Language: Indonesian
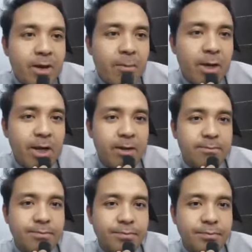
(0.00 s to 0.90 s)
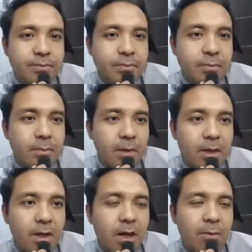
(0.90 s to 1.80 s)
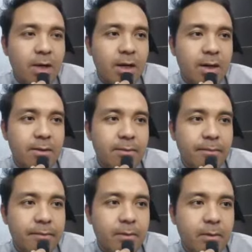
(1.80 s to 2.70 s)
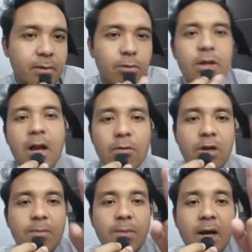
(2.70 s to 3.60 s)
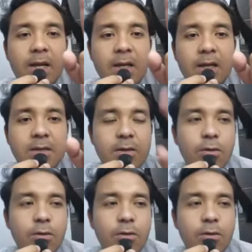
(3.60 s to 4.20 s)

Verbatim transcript: Yang mana ini? Kiri yang menang ya. Tuh selalu dia pakai ini guys,